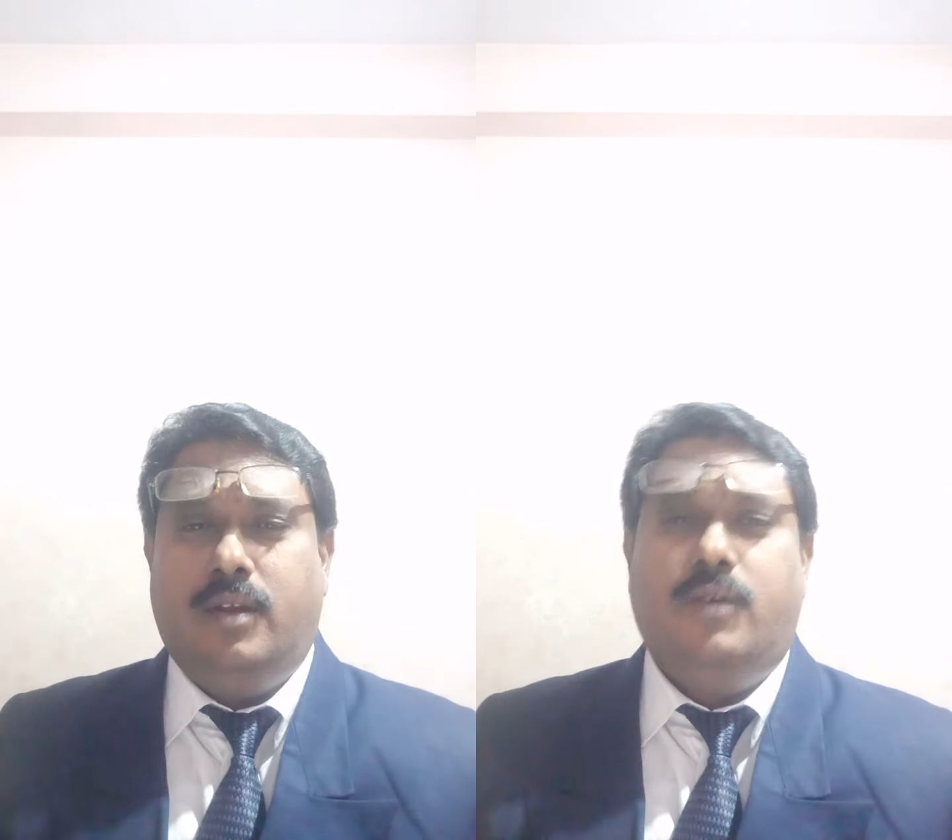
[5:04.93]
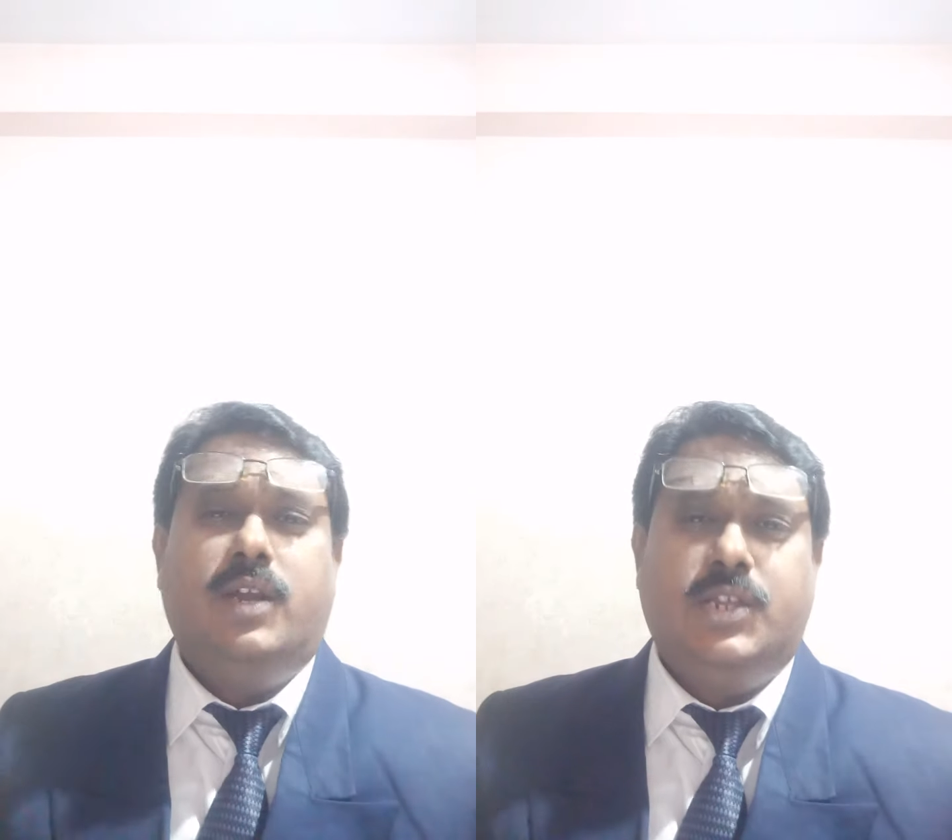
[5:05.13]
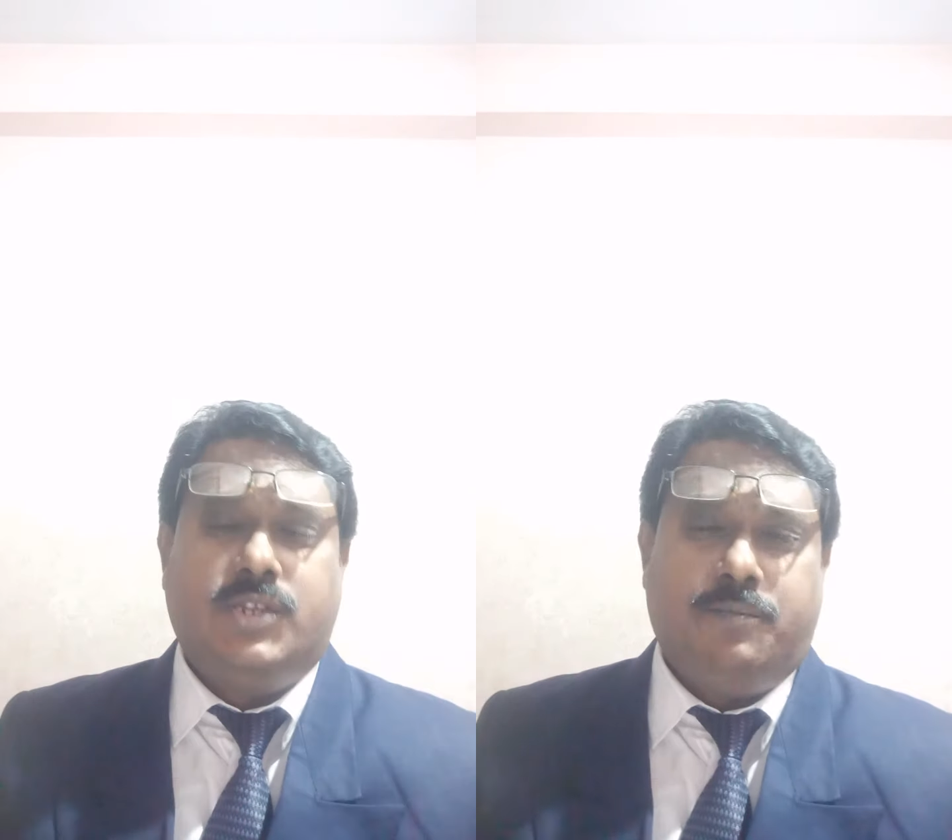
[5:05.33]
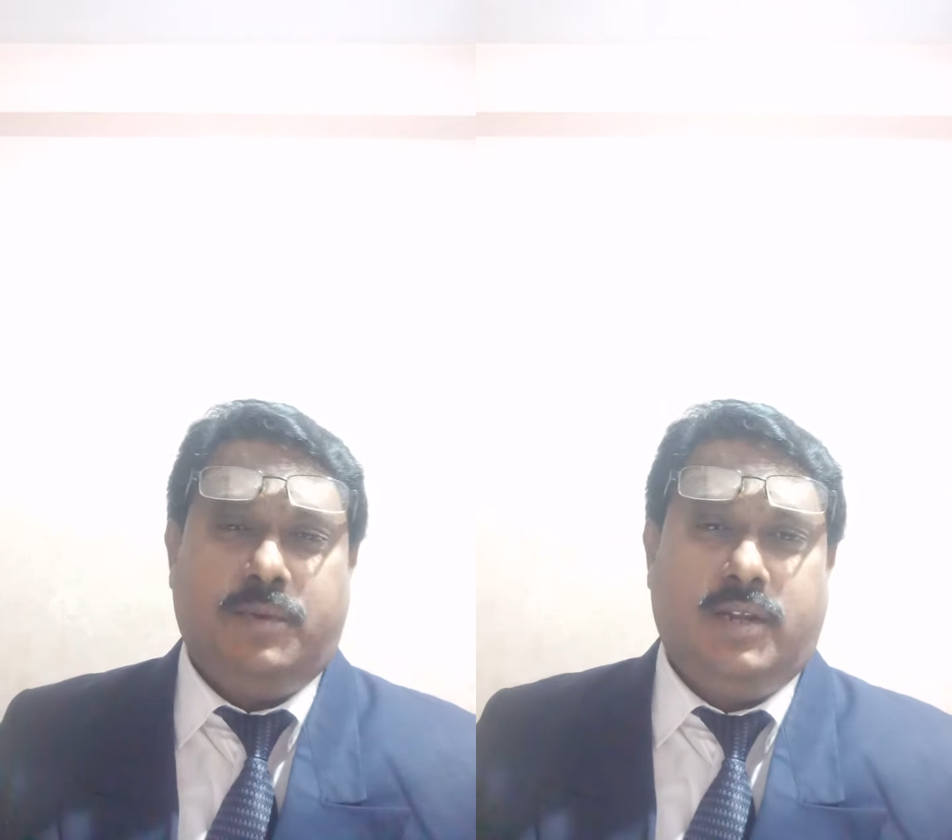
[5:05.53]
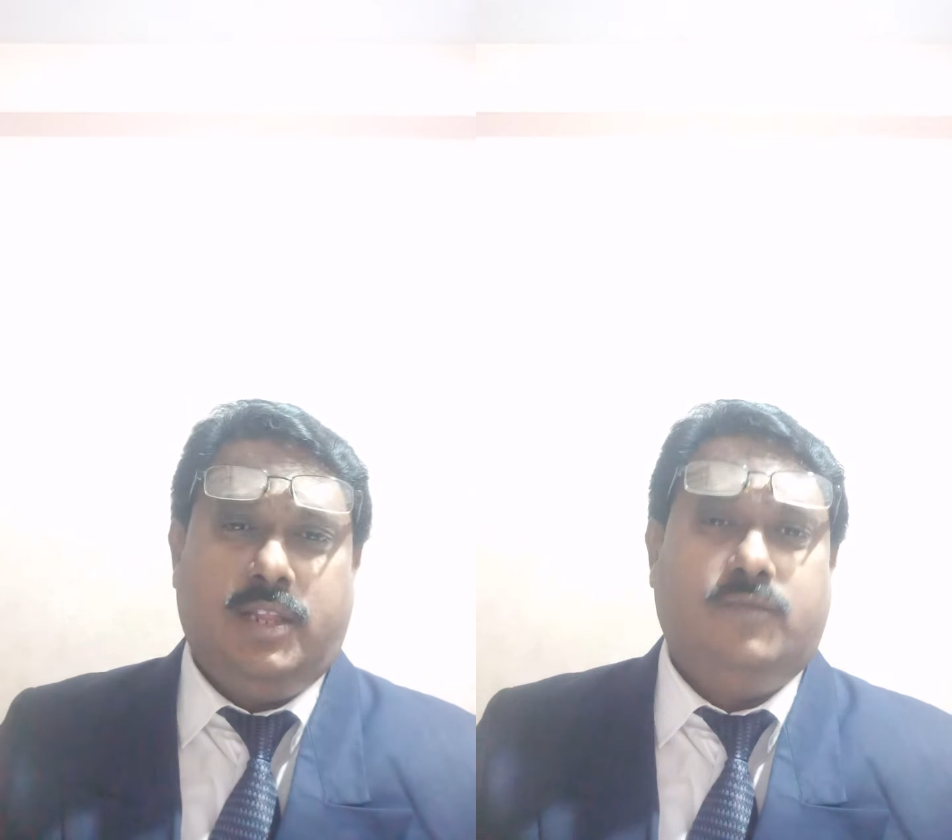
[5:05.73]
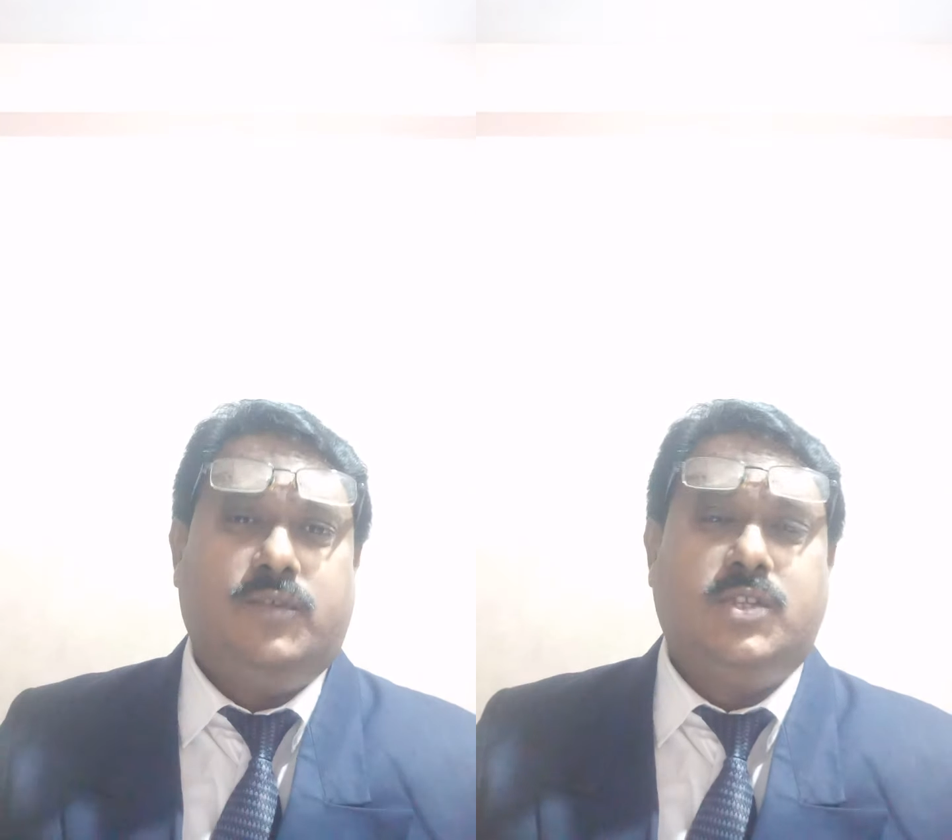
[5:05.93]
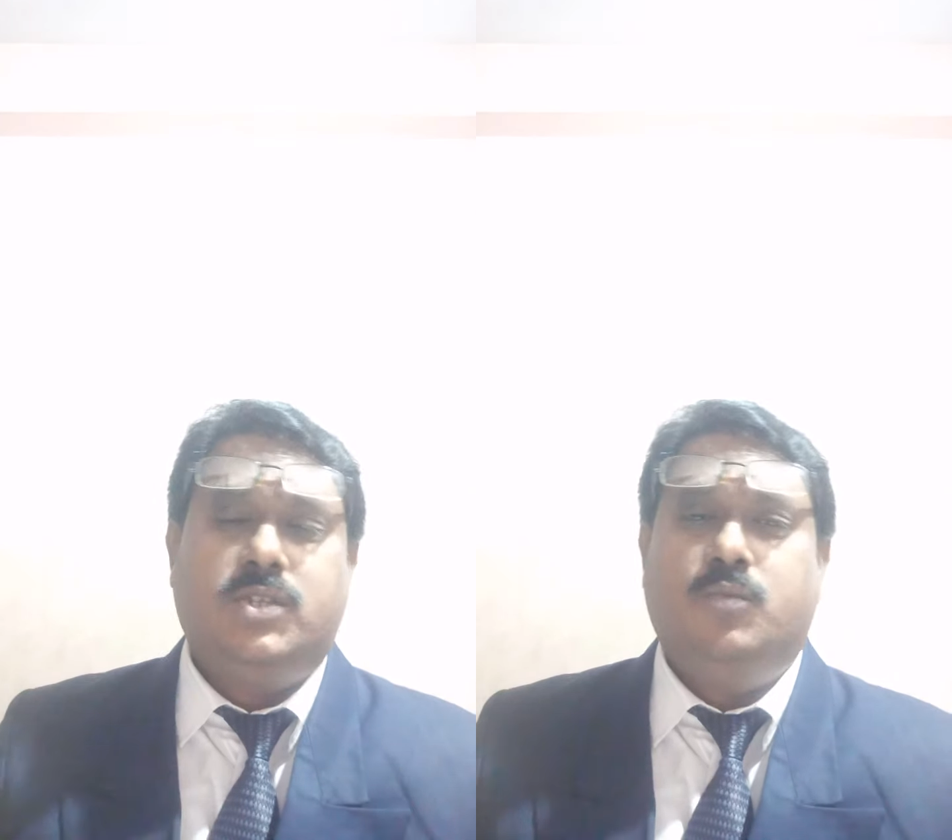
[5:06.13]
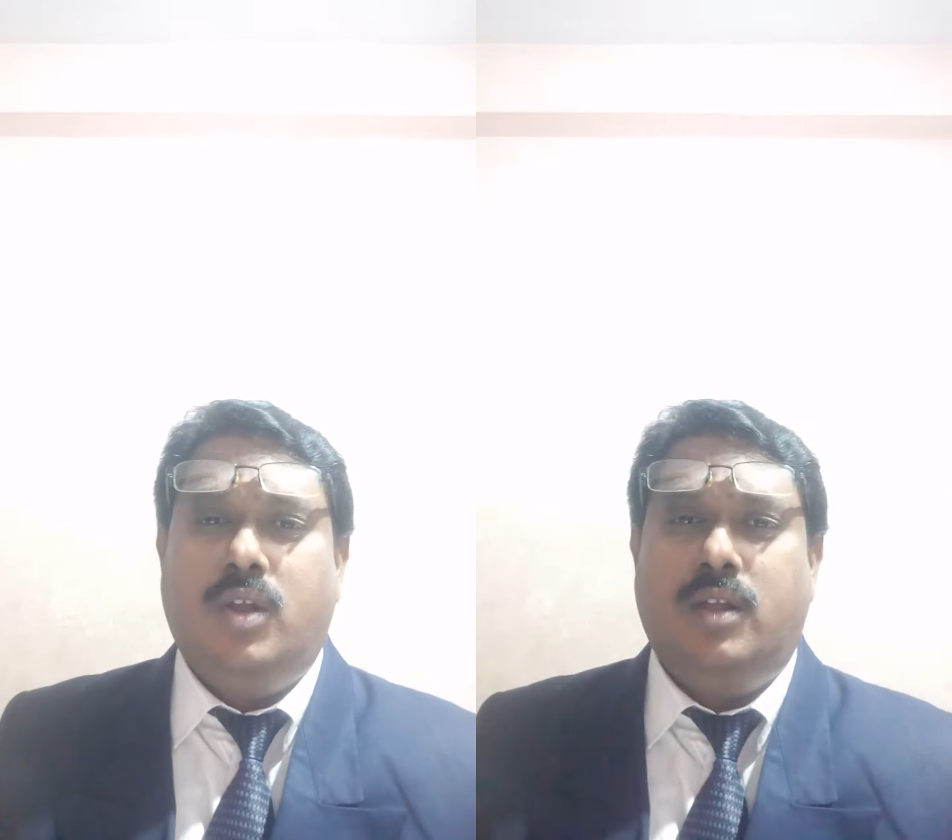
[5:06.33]
அவனை டிஸ்டர்ப் பண்ணாத
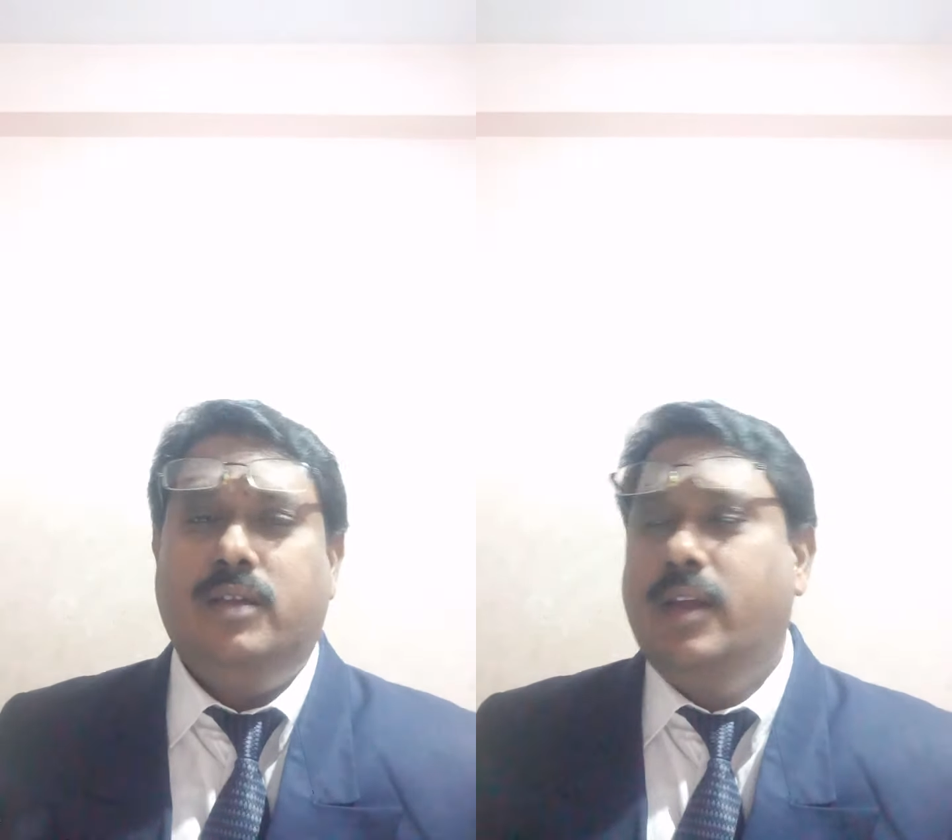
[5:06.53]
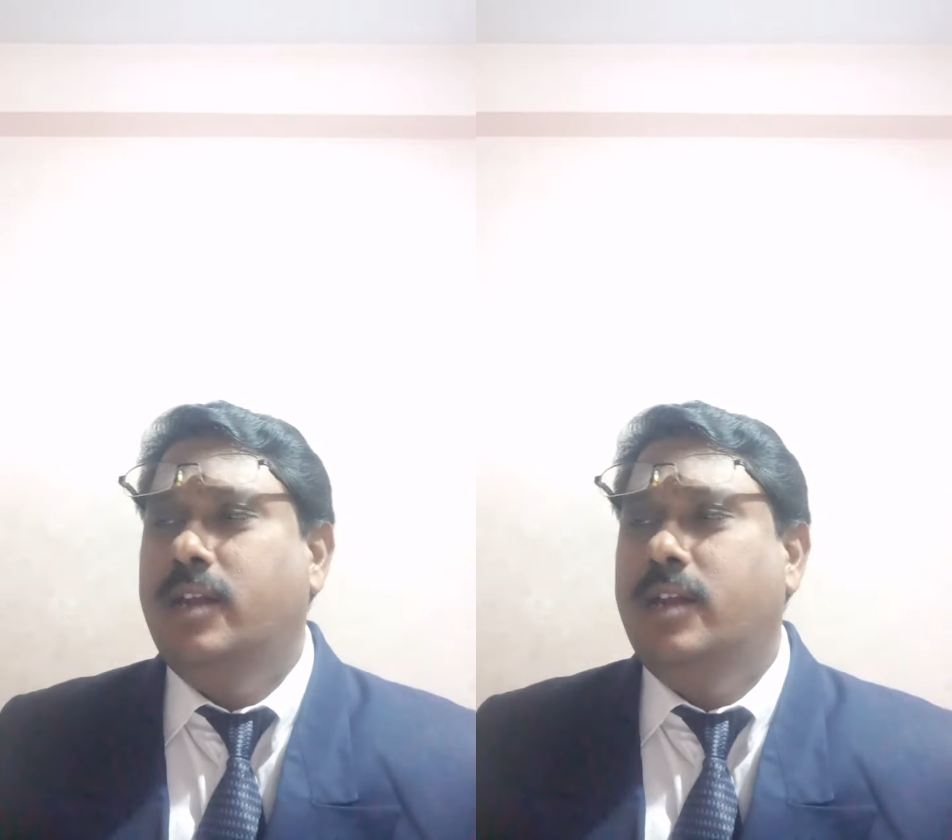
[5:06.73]
ஃபஸ்ட்டு ஒன்